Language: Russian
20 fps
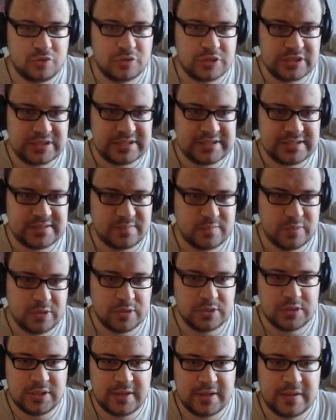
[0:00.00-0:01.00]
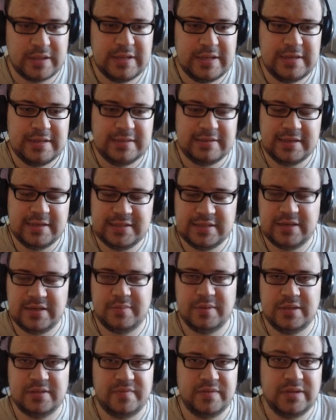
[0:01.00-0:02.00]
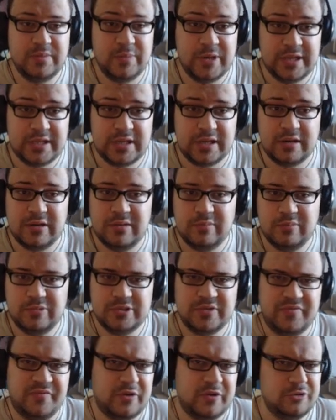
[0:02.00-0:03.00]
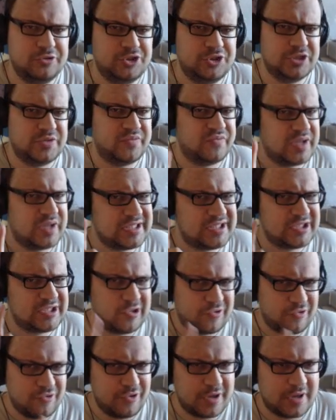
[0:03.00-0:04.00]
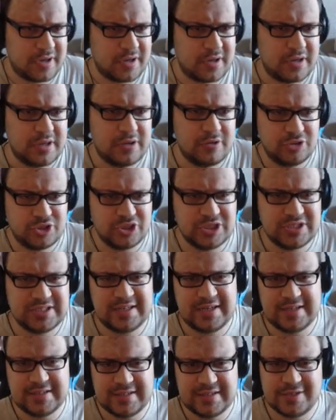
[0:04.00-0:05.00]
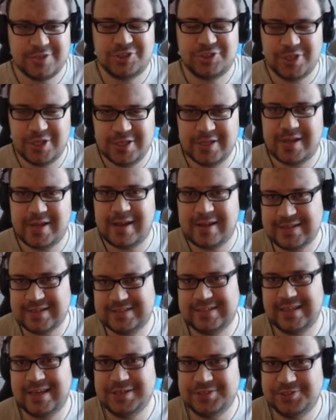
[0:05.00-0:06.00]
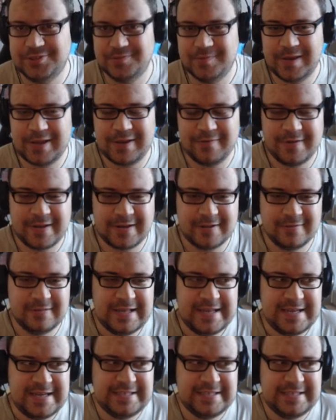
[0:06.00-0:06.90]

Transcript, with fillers: где-то здесь было, да. Надо, ребят, внимание, будет включить в настройках. Очень странное решение, как раз таки, о чем я говорил.